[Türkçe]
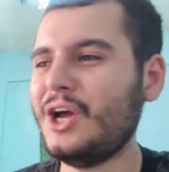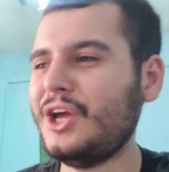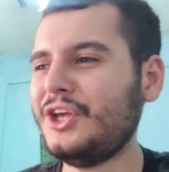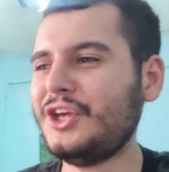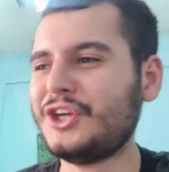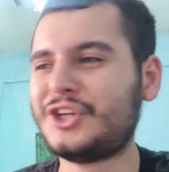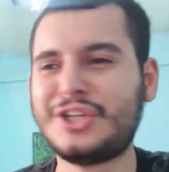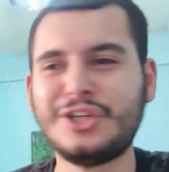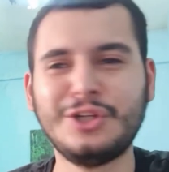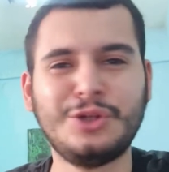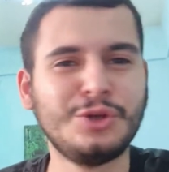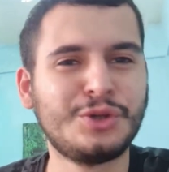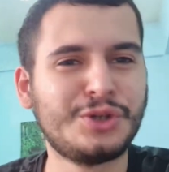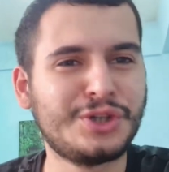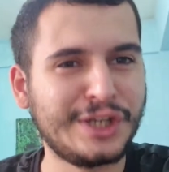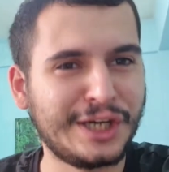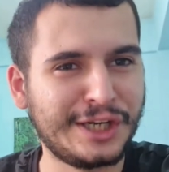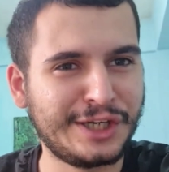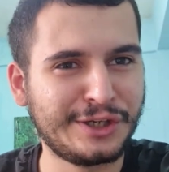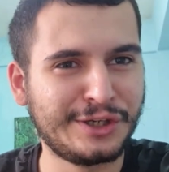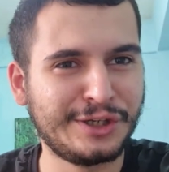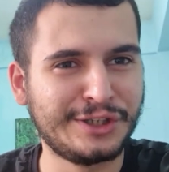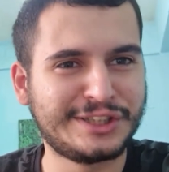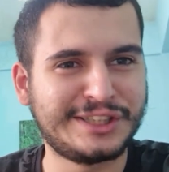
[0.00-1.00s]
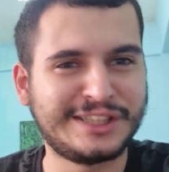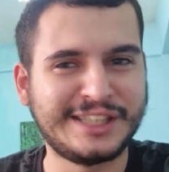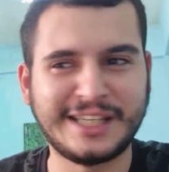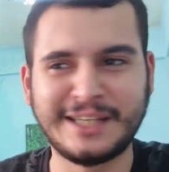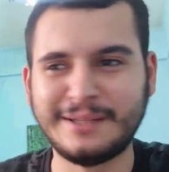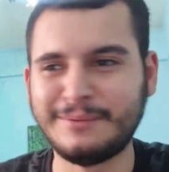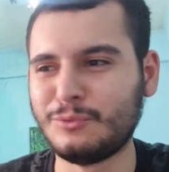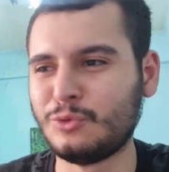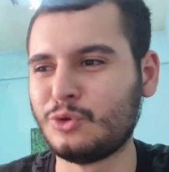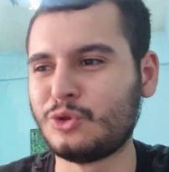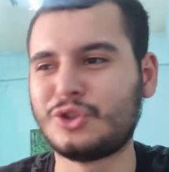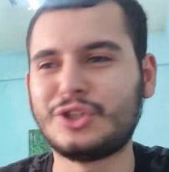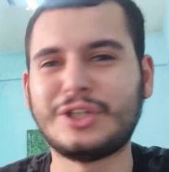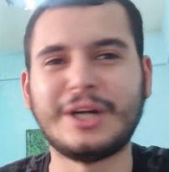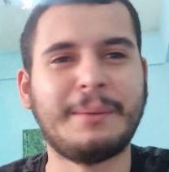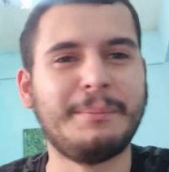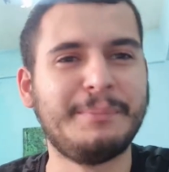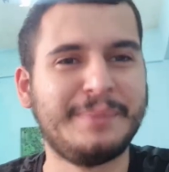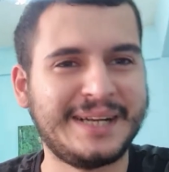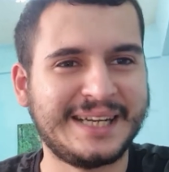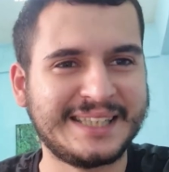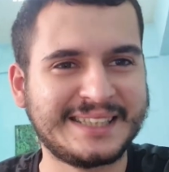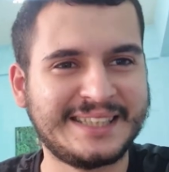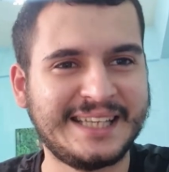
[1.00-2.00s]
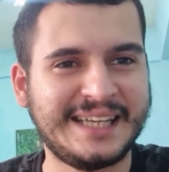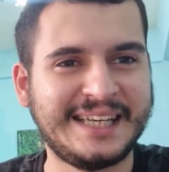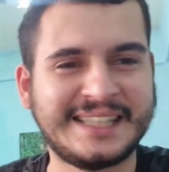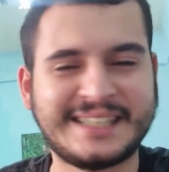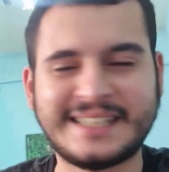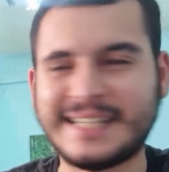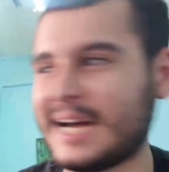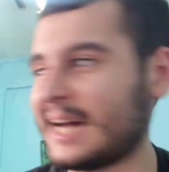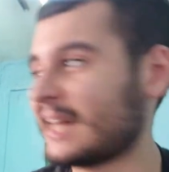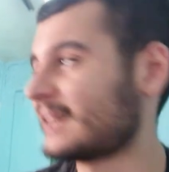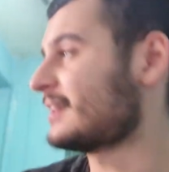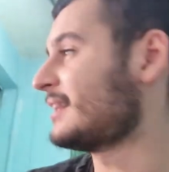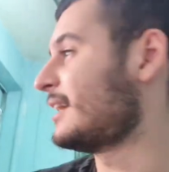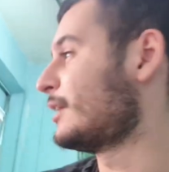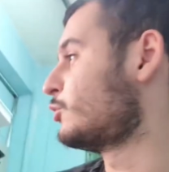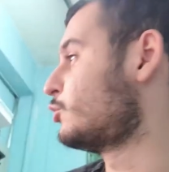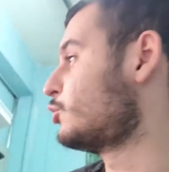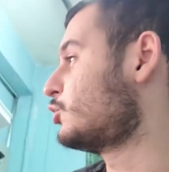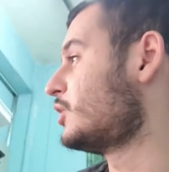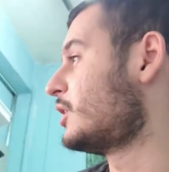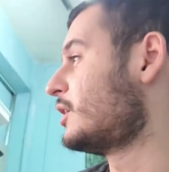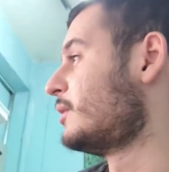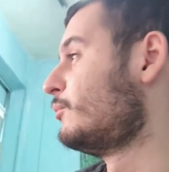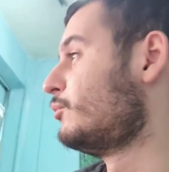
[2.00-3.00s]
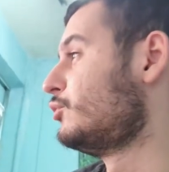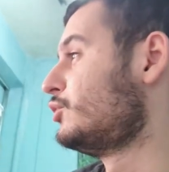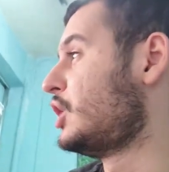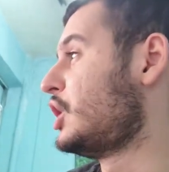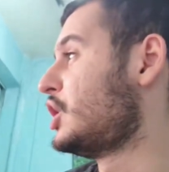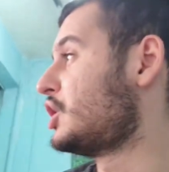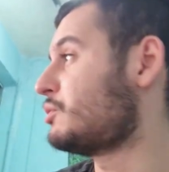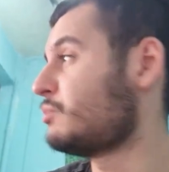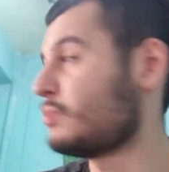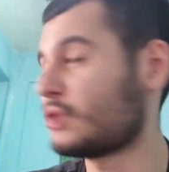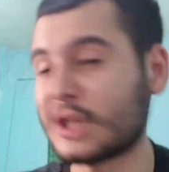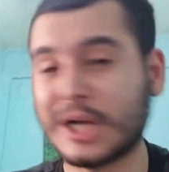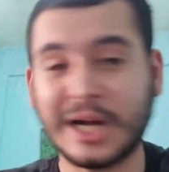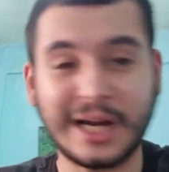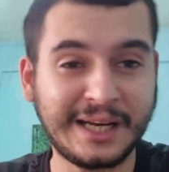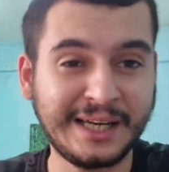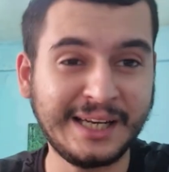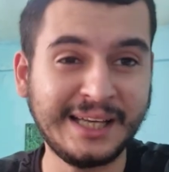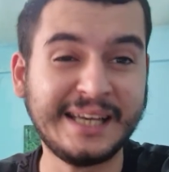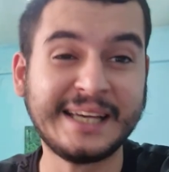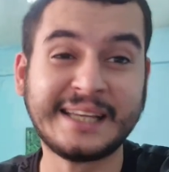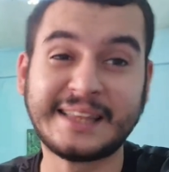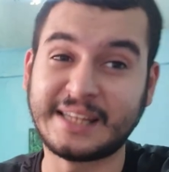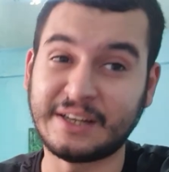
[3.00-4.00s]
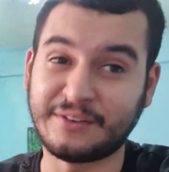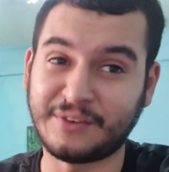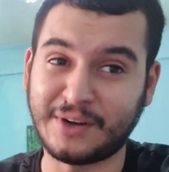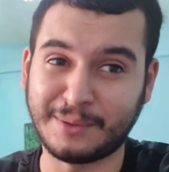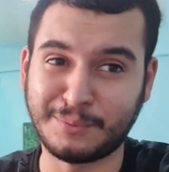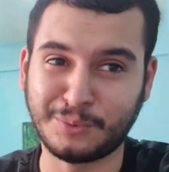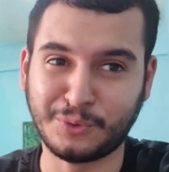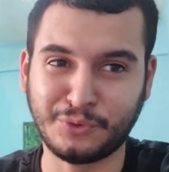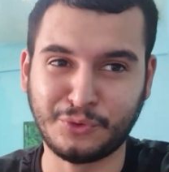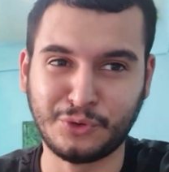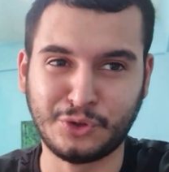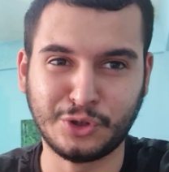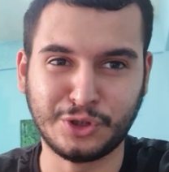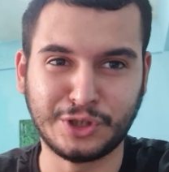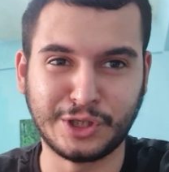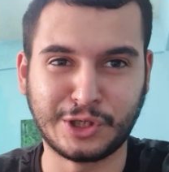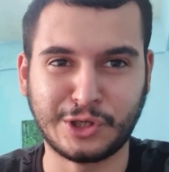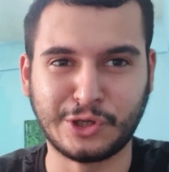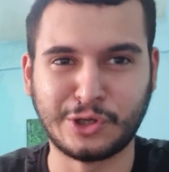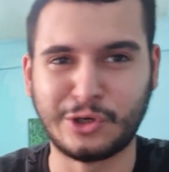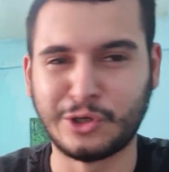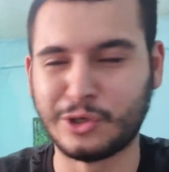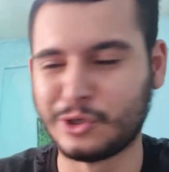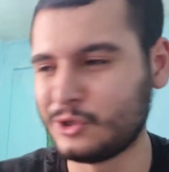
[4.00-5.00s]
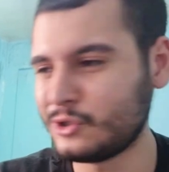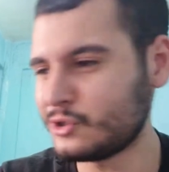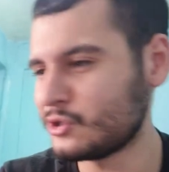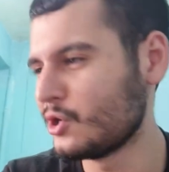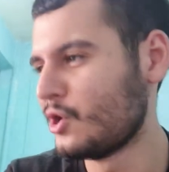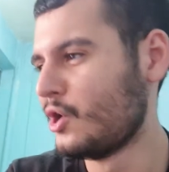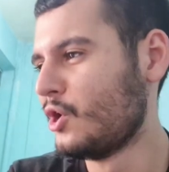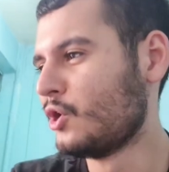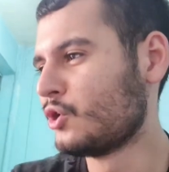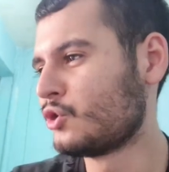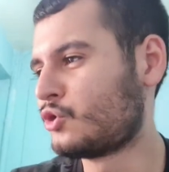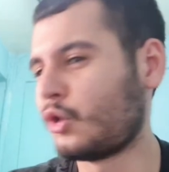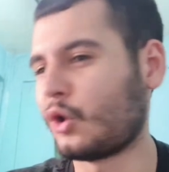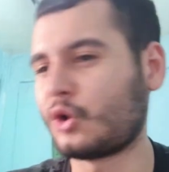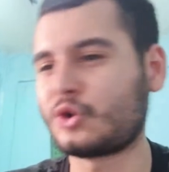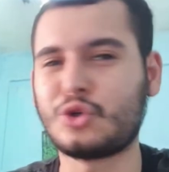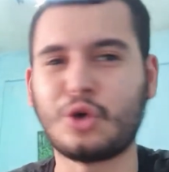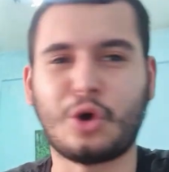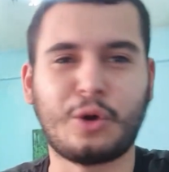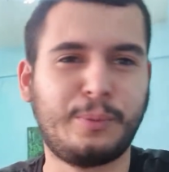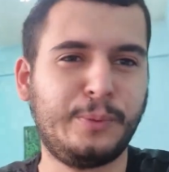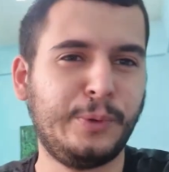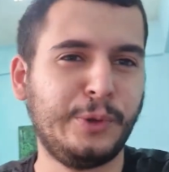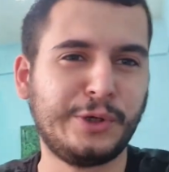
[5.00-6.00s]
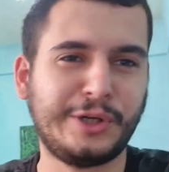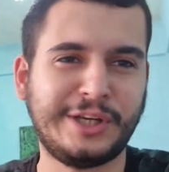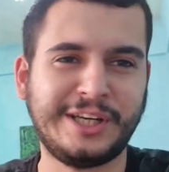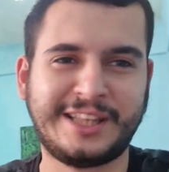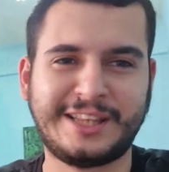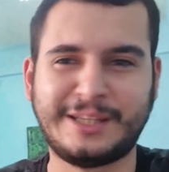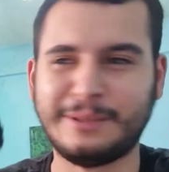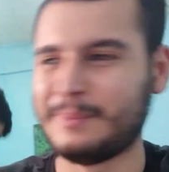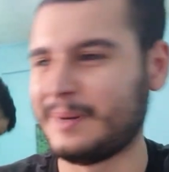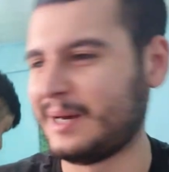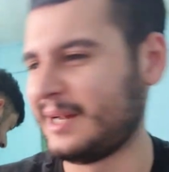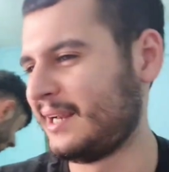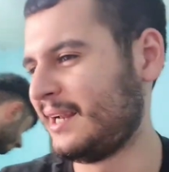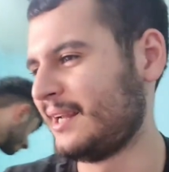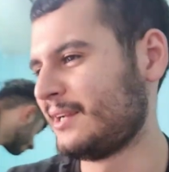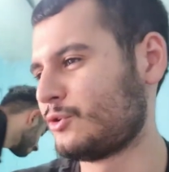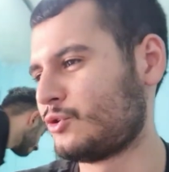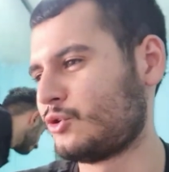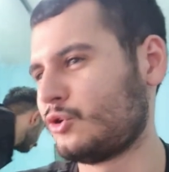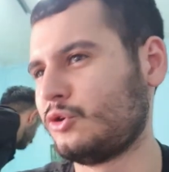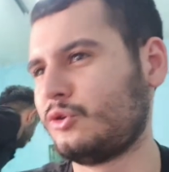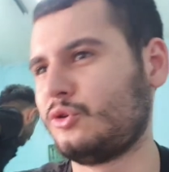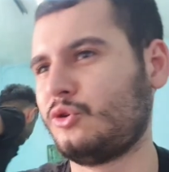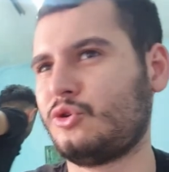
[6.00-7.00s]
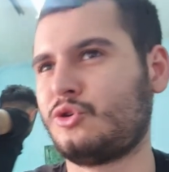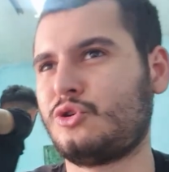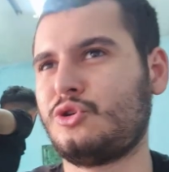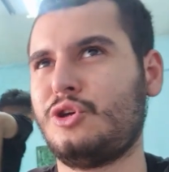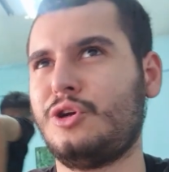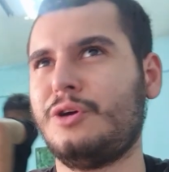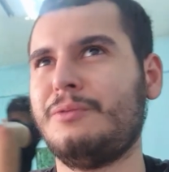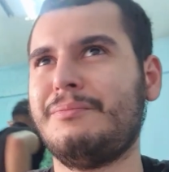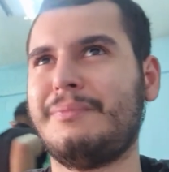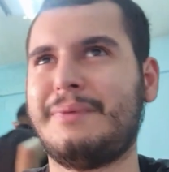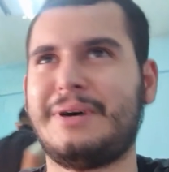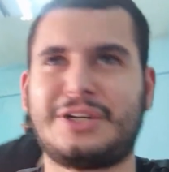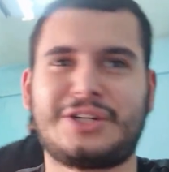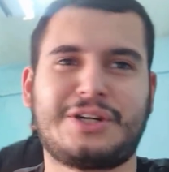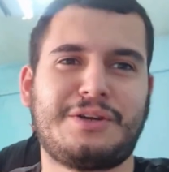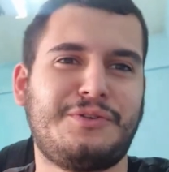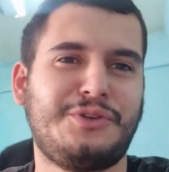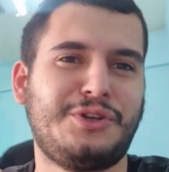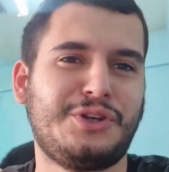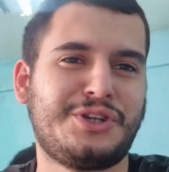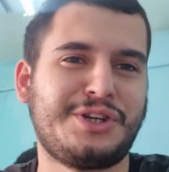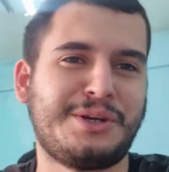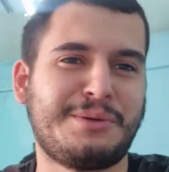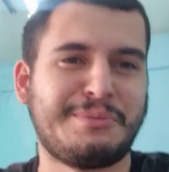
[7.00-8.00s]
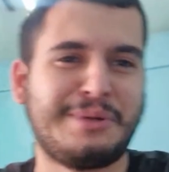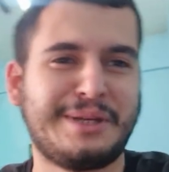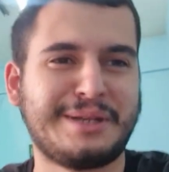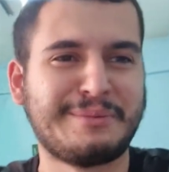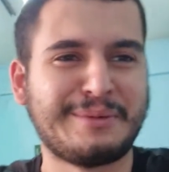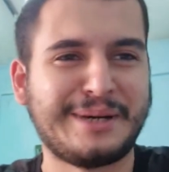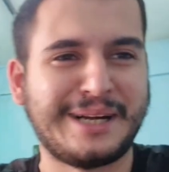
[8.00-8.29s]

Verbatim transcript: İki dükkanı göstereyim. Dükkan biraz değişti. Hatta dükkanın bu değişmiş halini ilk defa bu videoda görüyorsunuz. Çok çok büyük ihtimalle. Çünkü düşünüyorum başka video çekmedim